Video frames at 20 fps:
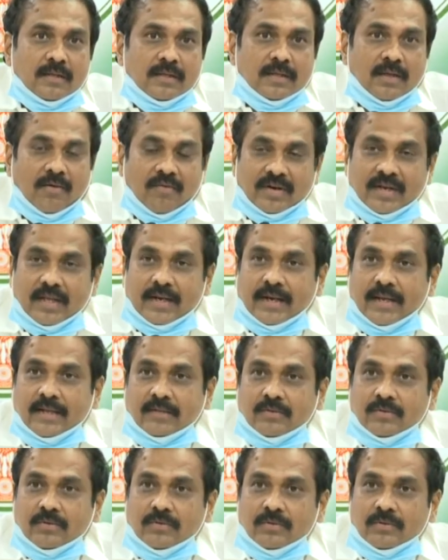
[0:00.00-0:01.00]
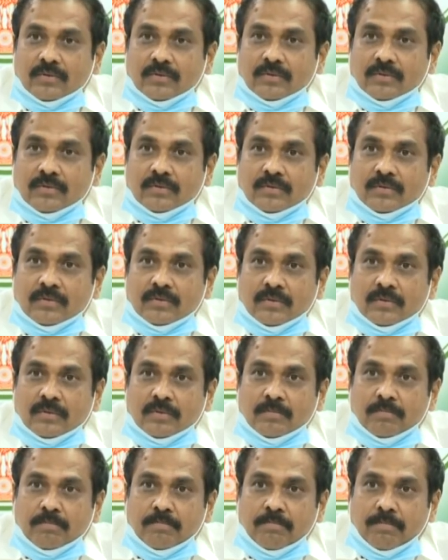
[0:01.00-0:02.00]
ఎవరైనా రైతు
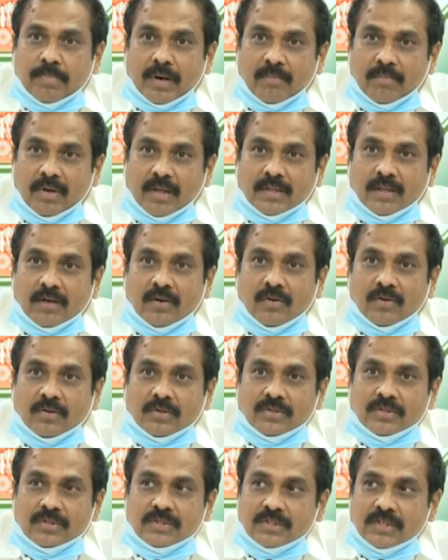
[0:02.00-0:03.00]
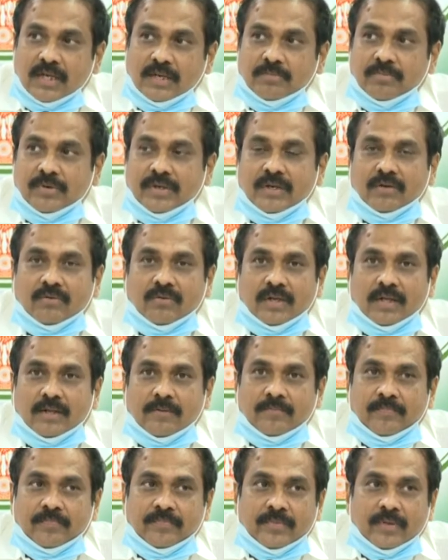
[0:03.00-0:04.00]
ప్రమాదంలో చనిపోయినా కూడా
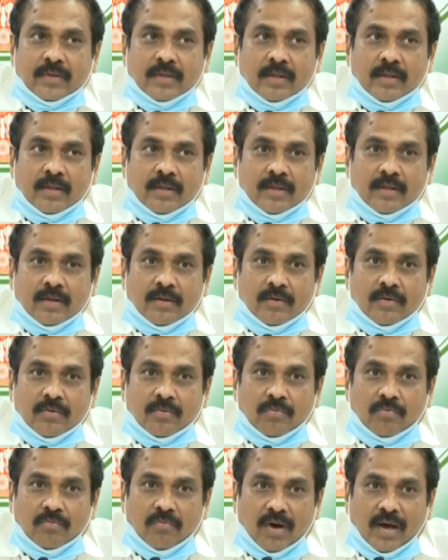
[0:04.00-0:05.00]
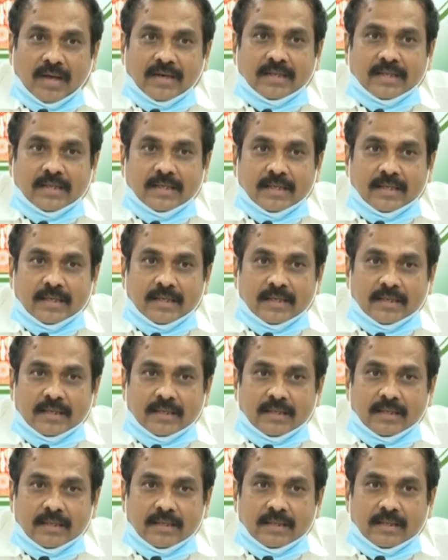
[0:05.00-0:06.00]
వారికి
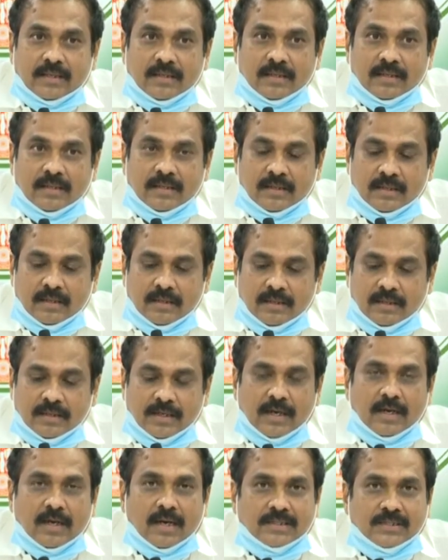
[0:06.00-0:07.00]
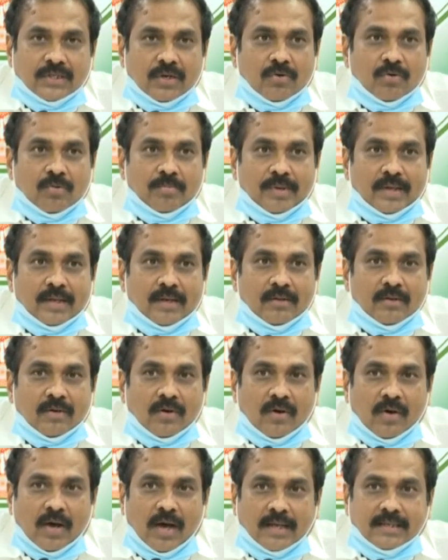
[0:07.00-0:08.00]
ఏడు లక్షల రూపాయలు
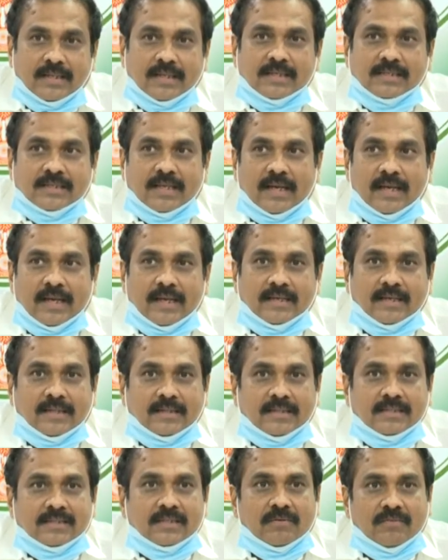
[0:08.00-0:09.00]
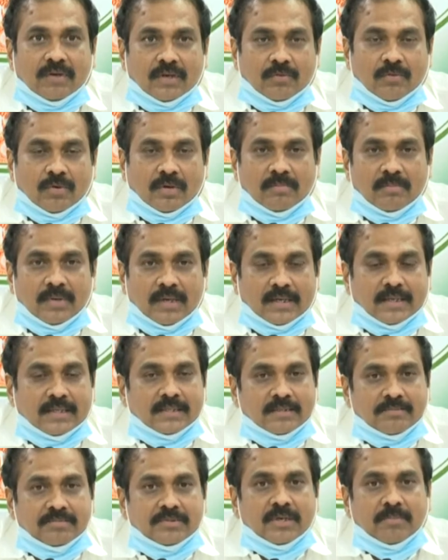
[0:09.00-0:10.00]
ఆర్థిక సహాయాన్ని అందిస్తున్న వారి కుటుంబాలకు అని
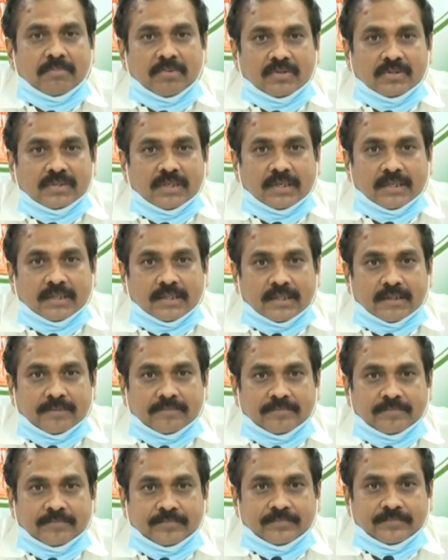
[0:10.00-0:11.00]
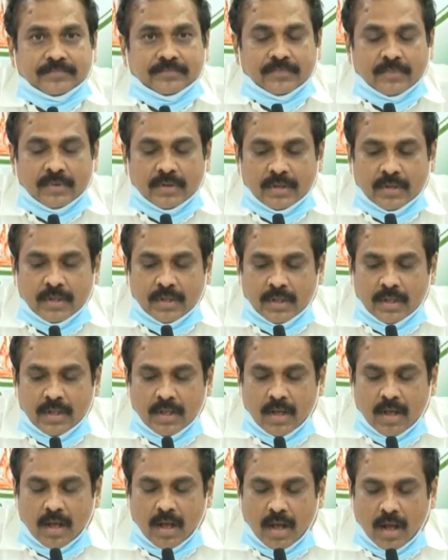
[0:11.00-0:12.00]
చెప్పి చెప్పడం జరిగింది
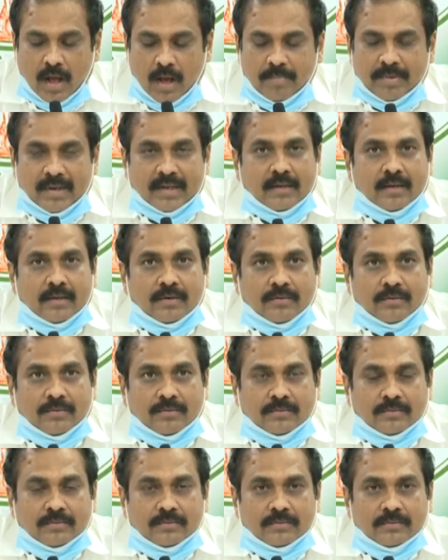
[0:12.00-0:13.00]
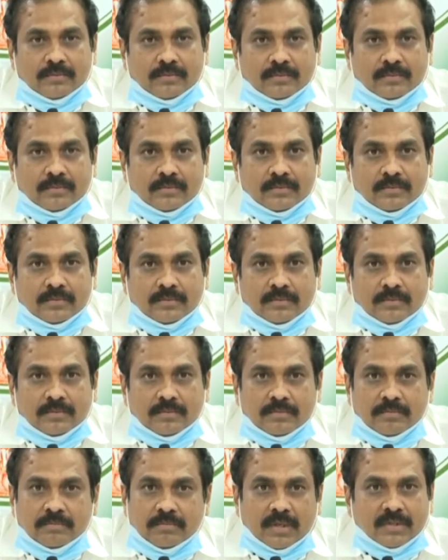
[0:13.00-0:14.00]
ఆ ప్రకారం
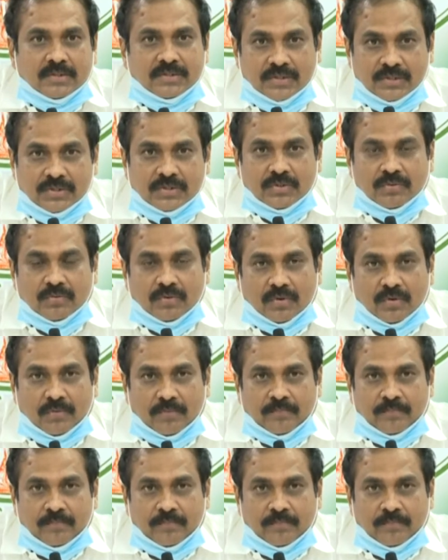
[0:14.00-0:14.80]
మనం చేస్తూ ఉన్నాం